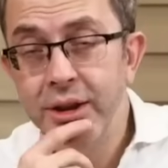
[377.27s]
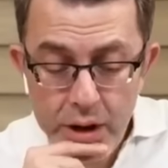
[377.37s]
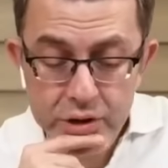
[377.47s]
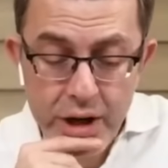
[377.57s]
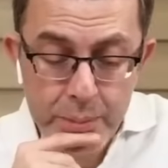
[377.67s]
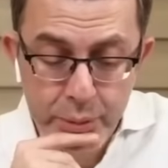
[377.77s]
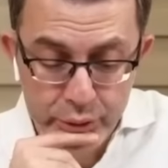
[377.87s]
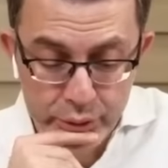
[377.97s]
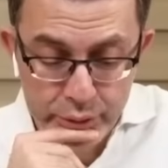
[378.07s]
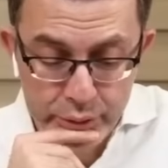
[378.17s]
Acayip
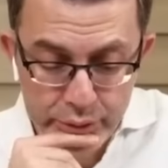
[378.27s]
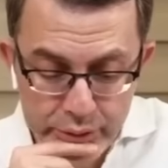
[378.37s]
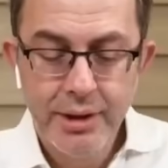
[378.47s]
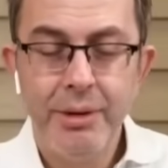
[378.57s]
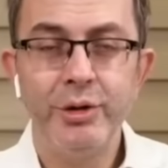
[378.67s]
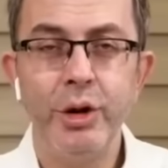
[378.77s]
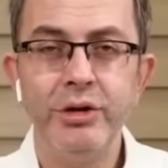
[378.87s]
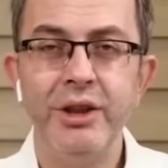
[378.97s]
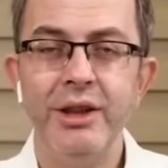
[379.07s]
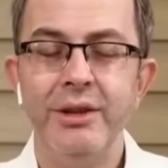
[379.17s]
bozulur. Yılmaz
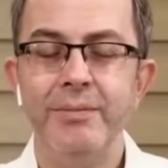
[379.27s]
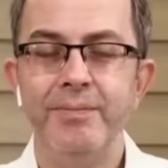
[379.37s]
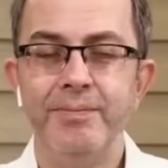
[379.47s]
Özdil